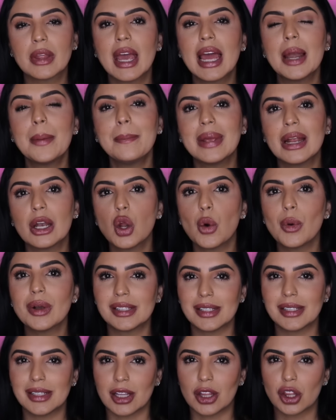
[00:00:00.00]
en
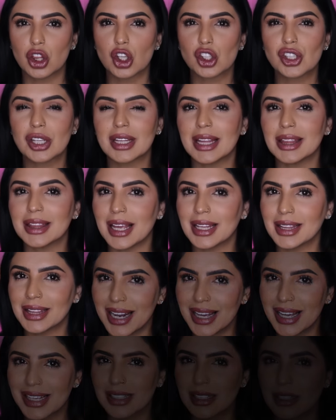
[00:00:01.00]

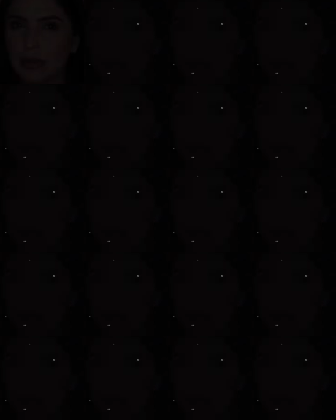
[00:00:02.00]
1973.